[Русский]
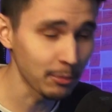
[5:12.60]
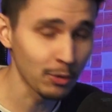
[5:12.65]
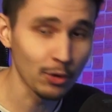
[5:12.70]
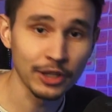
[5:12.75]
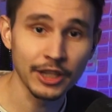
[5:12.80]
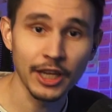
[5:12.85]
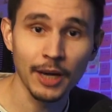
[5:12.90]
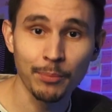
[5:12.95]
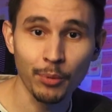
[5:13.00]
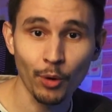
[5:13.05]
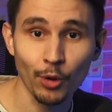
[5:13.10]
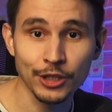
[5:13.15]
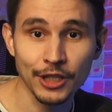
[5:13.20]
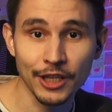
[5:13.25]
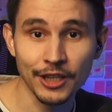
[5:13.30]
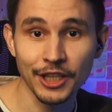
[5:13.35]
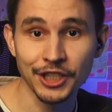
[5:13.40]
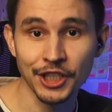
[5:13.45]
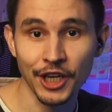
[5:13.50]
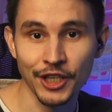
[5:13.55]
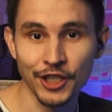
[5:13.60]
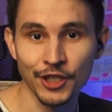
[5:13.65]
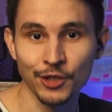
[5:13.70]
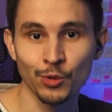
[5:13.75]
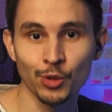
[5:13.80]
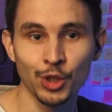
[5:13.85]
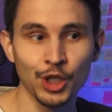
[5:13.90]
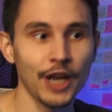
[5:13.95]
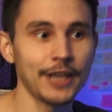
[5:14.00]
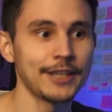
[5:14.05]
было так просто начать
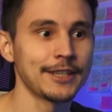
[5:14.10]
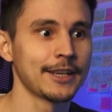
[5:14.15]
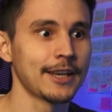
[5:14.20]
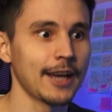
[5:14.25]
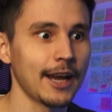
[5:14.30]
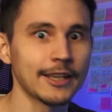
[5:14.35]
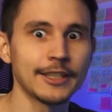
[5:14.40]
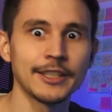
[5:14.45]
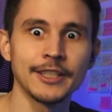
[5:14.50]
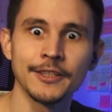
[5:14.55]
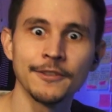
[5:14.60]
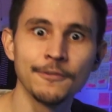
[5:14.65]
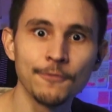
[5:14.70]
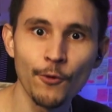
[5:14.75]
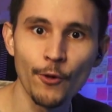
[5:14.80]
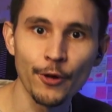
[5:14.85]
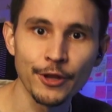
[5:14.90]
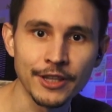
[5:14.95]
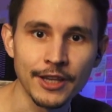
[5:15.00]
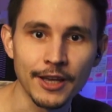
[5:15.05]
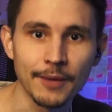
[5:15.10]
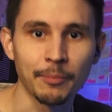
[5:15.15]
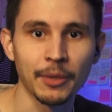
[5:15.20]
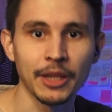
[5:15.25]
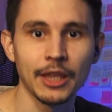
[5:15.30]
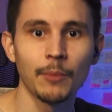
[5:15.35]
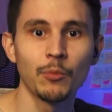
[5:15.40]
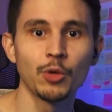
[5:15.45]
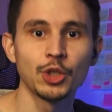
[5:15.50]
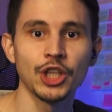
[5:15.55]
изучать, как сегодня,
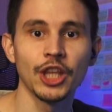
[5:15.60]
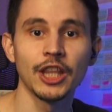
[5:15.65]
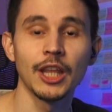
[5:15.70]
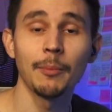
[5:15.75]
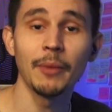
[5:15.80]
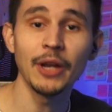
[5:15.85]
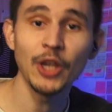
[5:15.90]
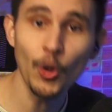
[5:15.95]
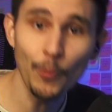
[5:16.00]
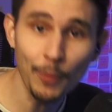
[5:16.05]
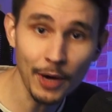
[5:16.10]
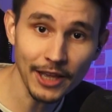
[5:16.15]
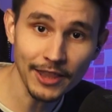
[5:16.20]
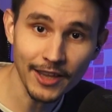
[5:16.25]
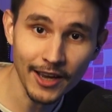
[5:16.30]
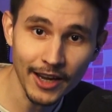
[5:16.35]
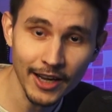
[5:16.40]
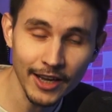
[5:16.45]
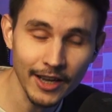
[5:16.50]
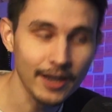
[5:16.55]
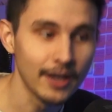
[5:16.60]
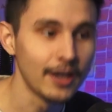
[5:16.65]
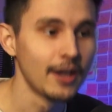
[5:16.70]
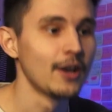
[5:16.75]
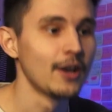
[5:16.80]
потому что на моем канале